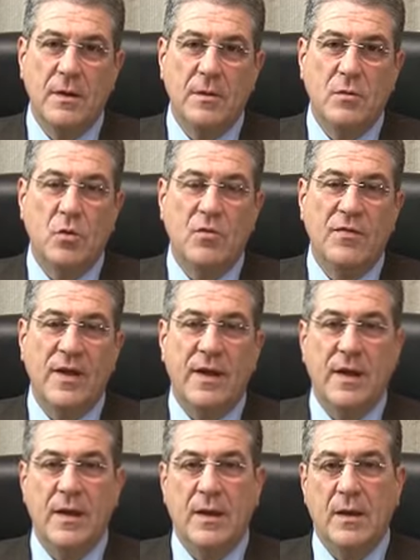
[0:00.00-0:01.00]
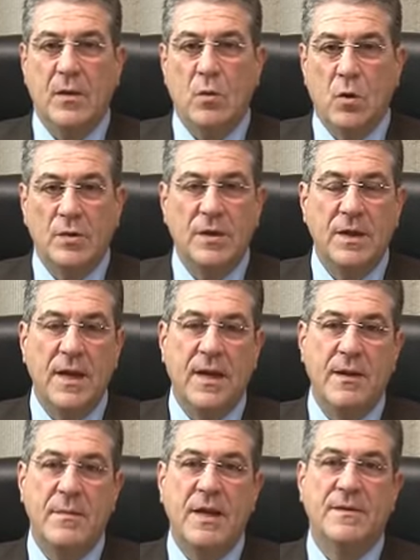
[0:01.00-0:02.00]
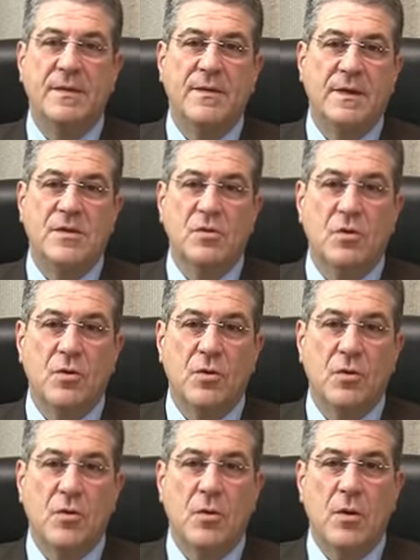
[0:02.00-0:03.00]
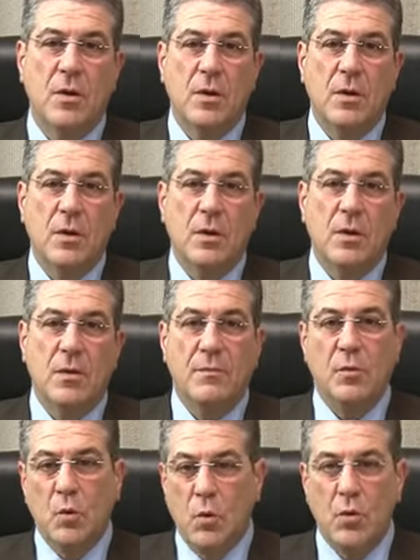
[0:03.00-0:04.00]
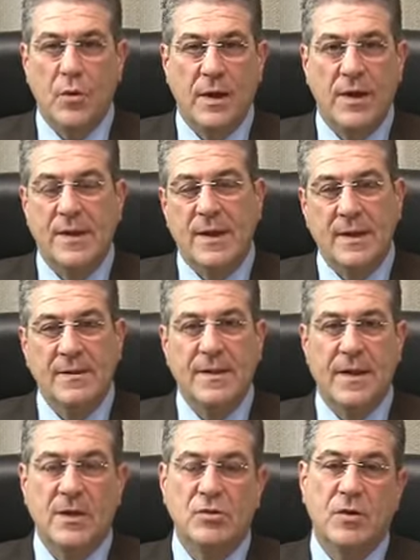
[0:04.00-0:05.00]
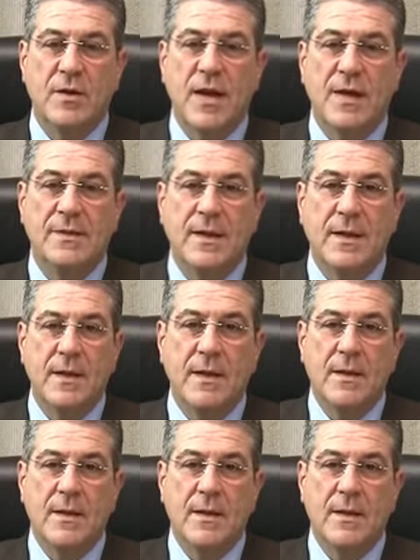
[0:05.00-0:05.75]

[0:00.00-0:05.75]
dove quotidianamente trascorro più ore dell'intera giornata,